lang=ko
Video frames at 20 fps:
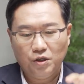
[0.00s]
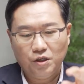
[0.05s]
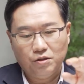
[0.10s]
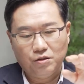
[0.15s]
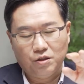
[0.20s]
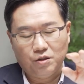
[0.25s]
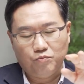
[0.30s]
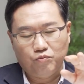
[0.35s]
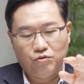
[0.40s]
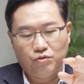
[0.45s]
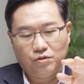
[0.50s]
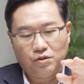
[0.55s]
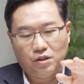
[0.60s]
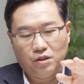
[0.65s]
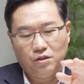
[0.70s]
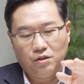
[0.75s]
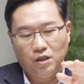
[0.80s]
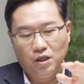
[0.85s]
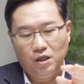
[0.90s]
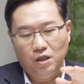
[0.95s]
예를 들어 부동산
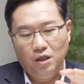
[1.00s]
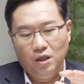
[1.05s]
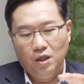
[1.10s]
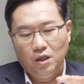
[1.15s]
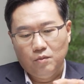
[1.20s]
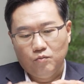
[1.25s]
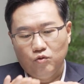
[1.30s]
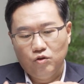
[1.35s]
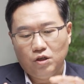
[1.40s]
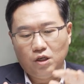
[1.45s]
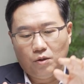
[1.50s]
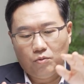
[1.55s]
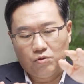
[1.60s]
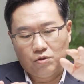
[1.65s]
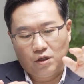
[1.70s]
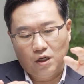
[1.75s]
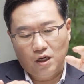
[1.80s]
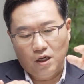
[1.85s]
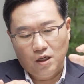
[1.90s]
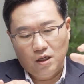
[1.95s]
가격이
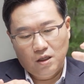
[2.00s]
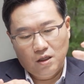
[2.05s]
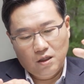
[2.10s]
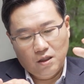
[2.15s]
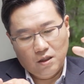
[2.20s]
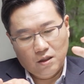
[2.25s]
물가보다